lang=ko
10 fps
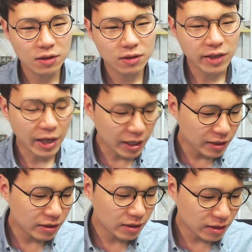
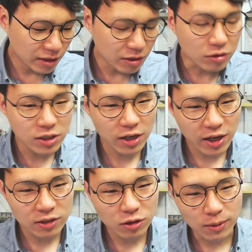개인이 영세하게
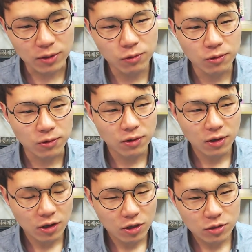하는 거 말고
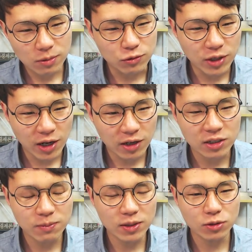좀 우리가
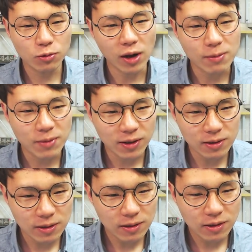이름만 들어도
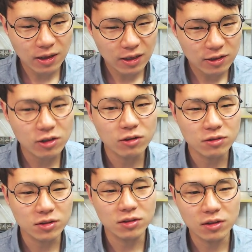알만한
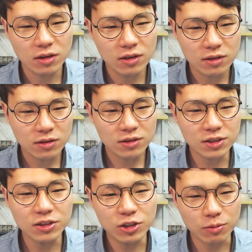그런
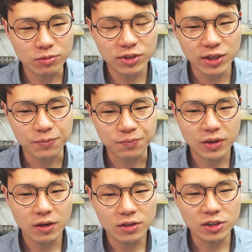큰 기업들이
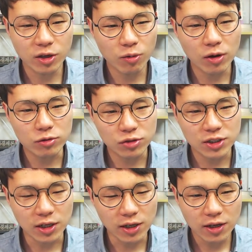쉐어하우스
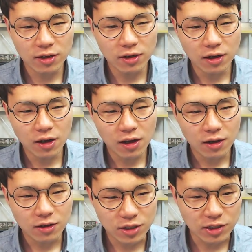시장에
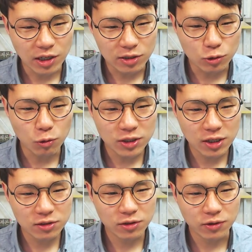이제 굉장히 들어오기
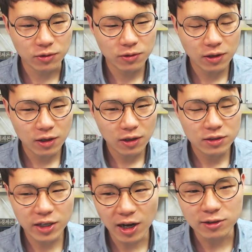시작했어요.
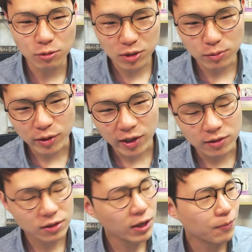제가 아는 업체들 몇개
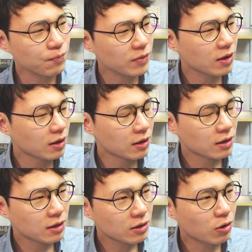있는데
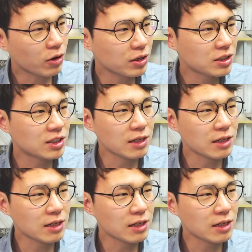거기는 진짜